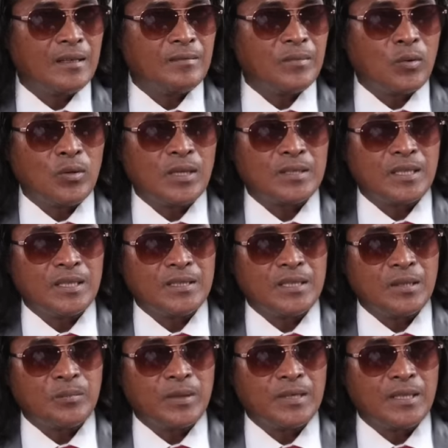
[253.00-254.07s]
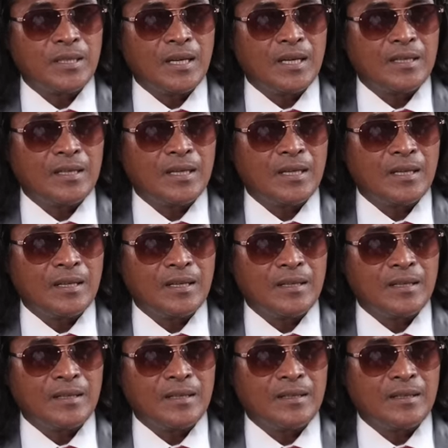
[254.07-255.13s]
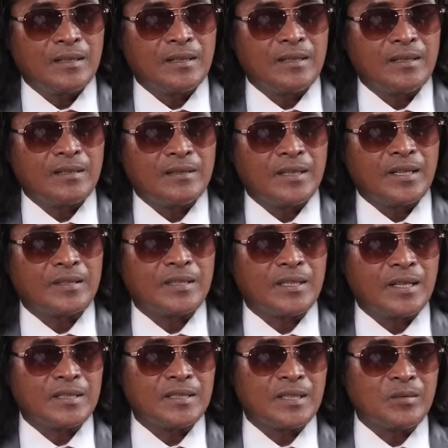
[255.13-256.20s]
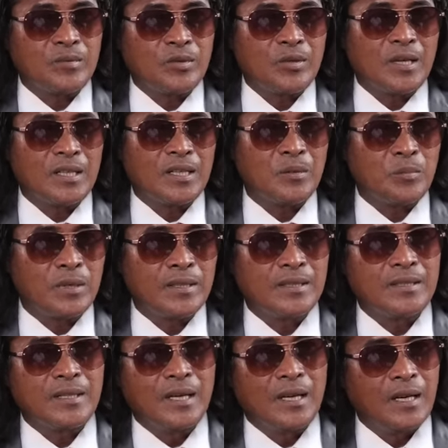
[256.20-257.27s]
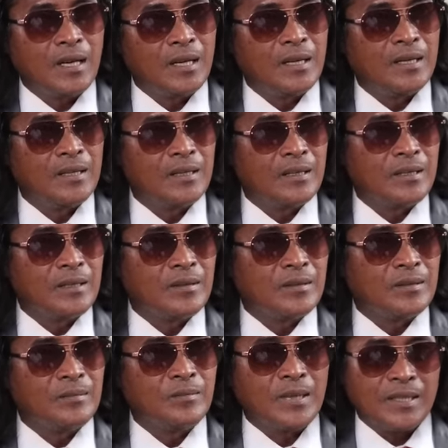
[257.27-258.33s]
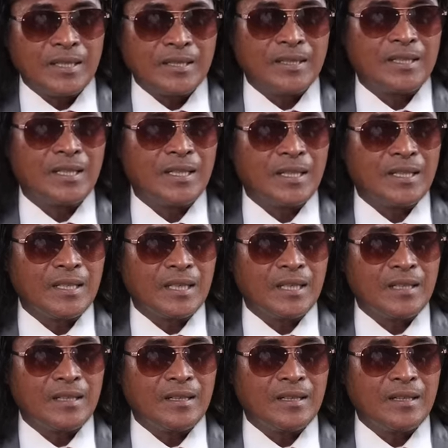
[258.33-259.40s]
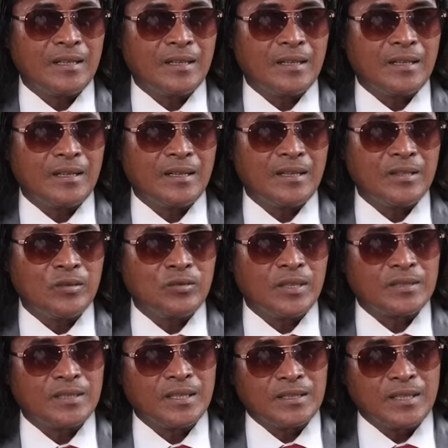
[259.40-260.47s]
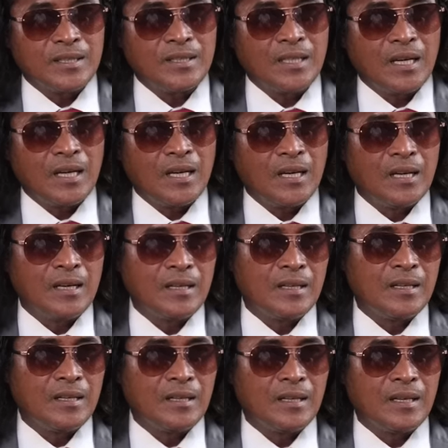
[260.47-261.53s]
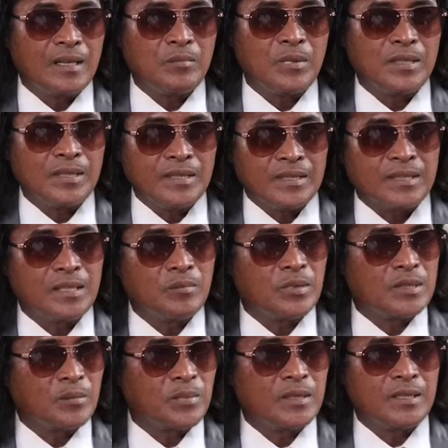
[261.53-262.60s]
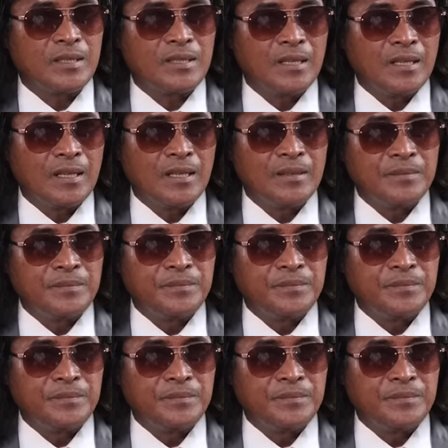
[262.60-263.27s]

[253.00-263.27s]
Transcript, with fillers: mawala sa isipan nila na dirty ice cream yung aking paninda, pakita nila na yung nagtitinda ay malinis naman sa paningin nila.